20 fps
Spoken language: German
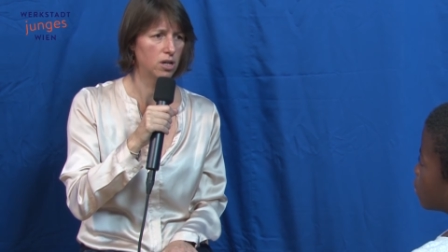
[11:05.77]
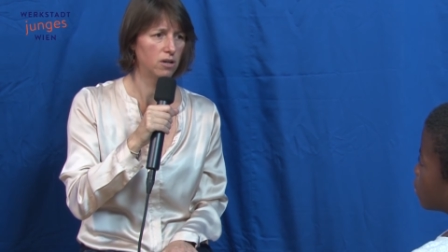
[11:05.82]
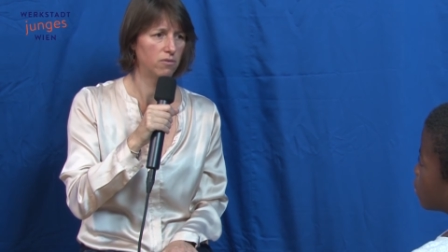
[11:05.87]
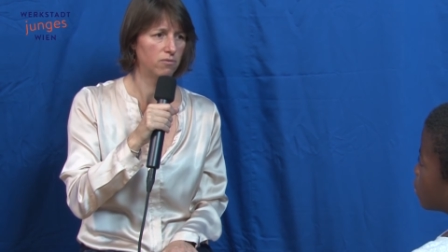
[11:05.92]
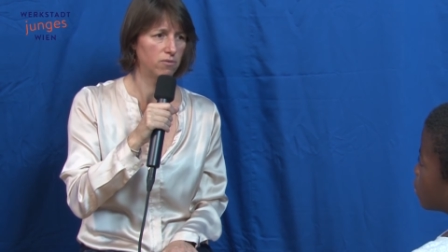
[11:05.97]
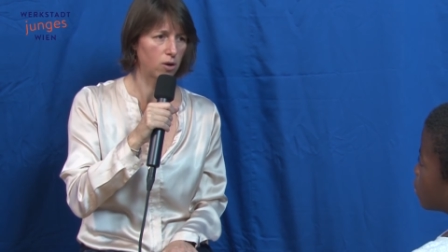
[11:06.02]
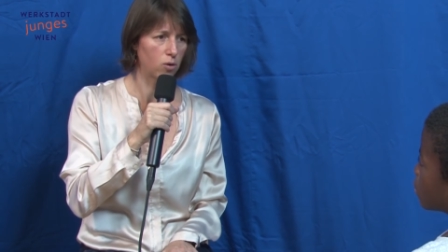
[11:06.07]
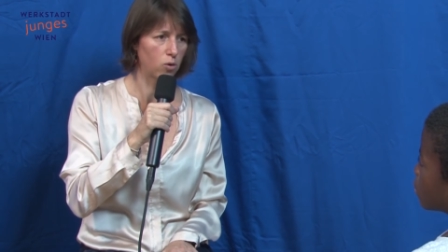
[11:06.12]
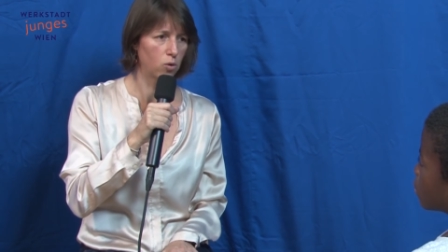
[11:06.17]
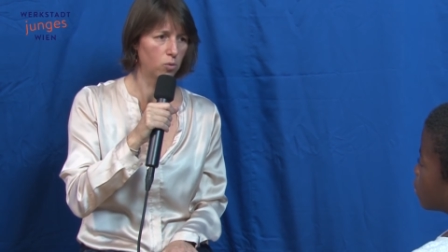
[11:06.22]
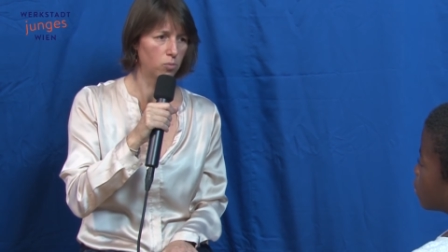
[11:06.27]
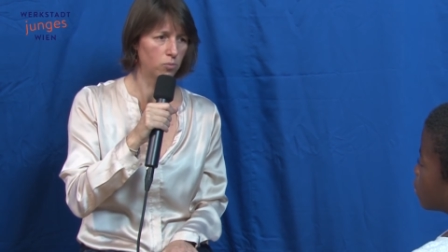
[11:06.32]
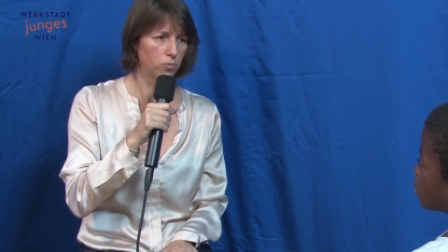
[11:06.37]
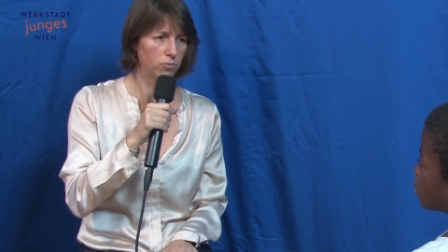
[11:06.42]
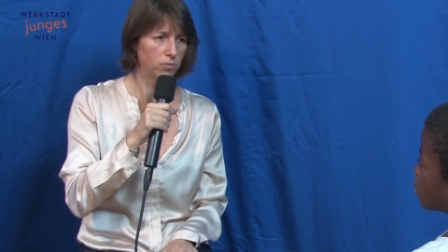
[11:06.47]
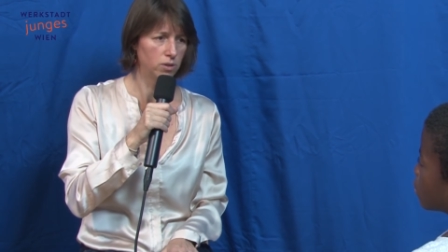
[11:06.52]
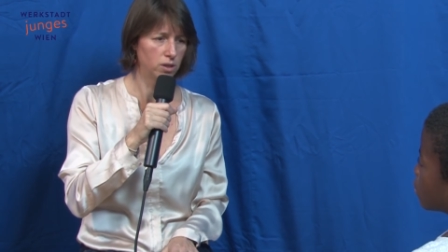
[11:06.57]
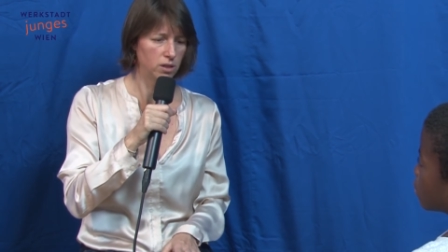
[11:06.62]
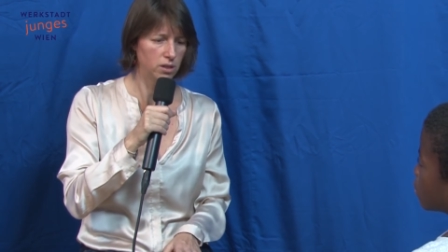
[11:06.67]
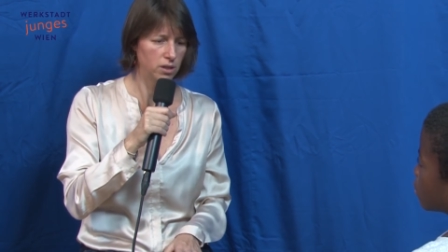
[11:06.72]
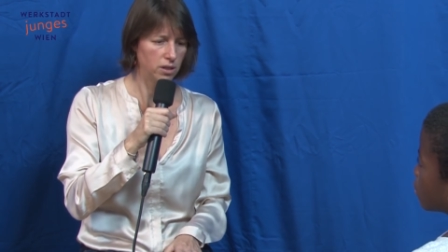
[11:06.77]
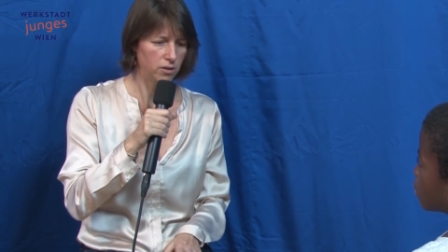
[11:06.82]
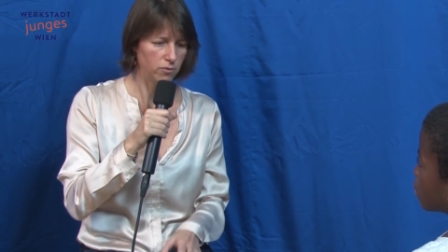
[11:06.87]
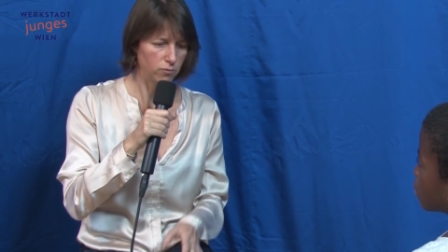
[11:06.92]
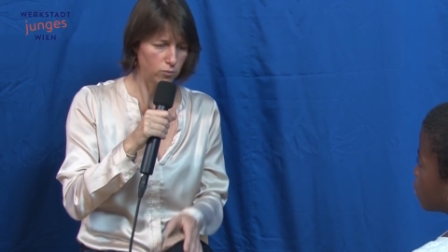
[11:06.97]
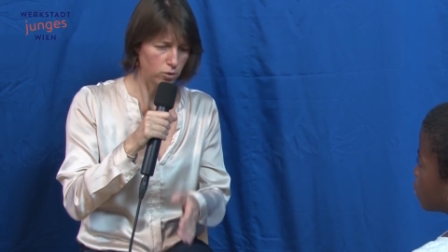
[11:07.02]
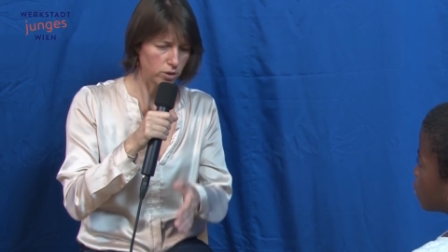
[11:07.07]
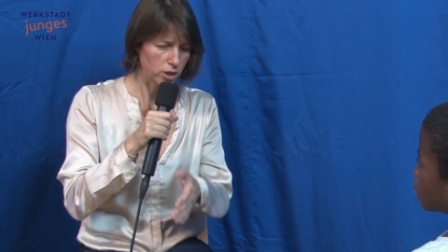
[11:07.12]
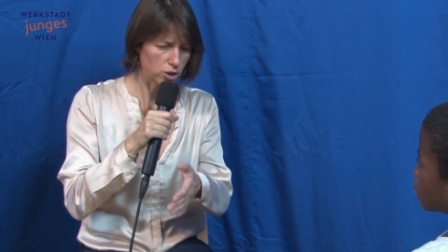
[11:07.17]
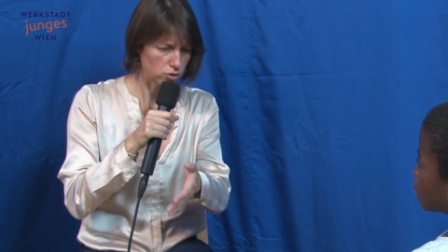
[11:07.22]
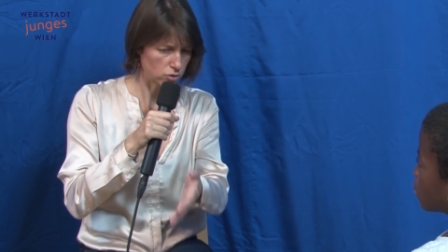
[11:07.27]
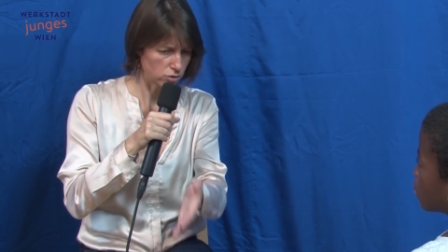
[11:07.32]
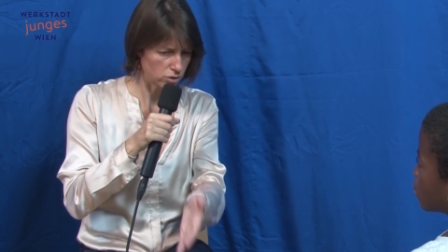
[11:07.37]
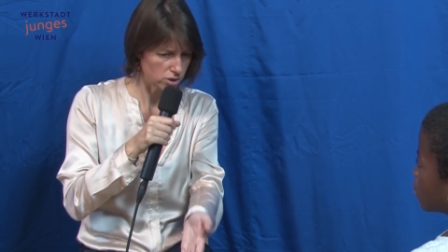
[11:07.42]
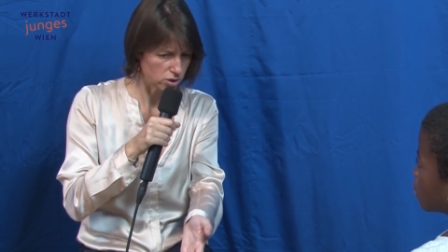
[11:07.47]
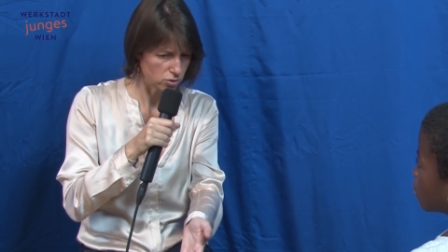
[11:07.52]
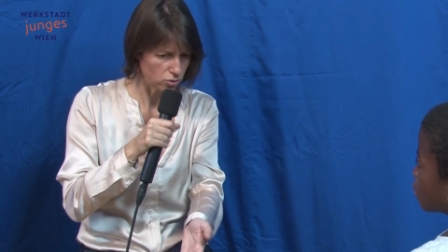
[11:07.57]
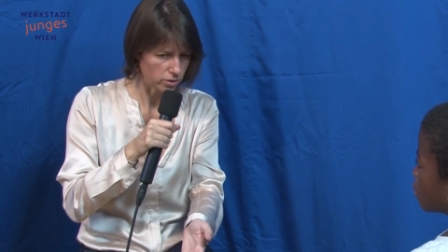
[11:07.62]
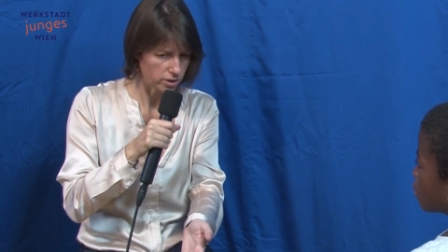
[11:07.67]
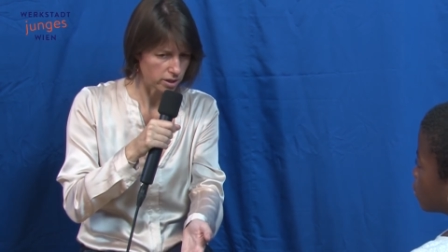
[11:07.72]
warum, wo ja schon
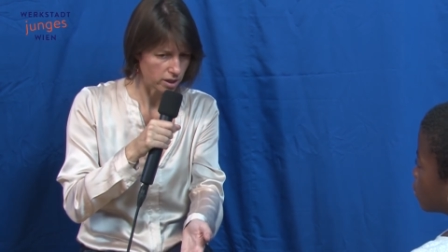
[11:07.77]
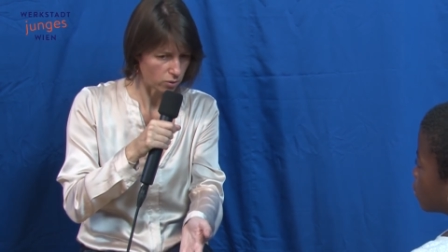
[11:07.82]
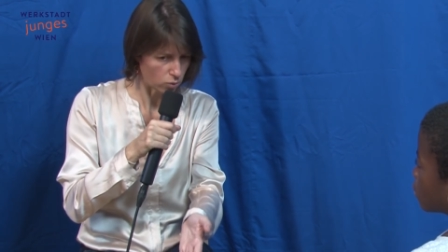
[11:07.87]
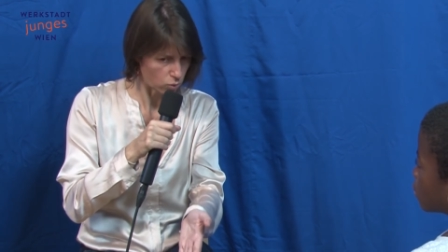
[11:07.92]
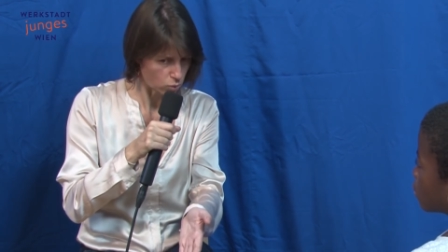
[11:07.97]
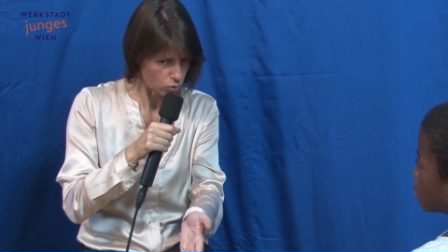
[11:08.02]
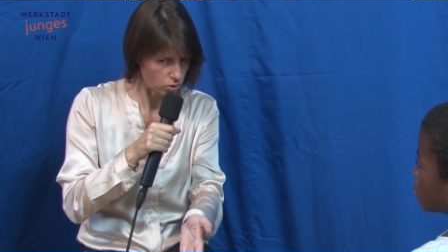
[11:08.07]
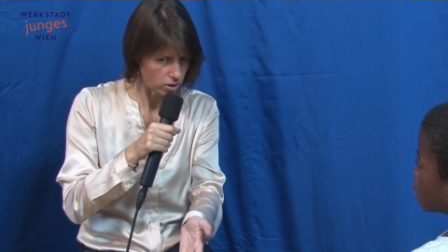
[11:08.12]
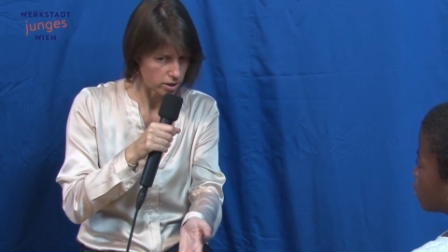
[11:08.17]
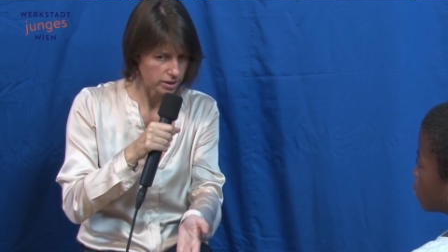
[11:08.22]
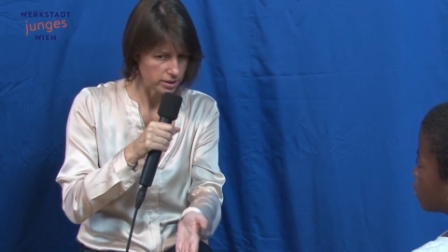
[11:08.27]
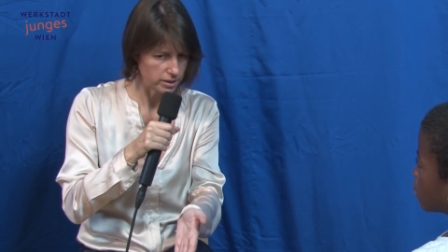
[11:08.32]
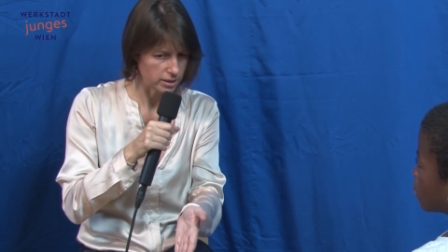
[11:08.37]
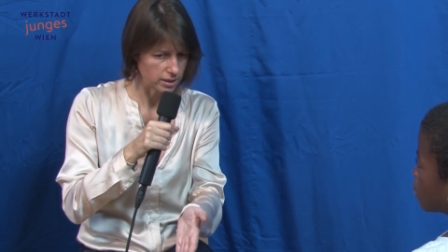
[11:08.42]
das neue Rohr in,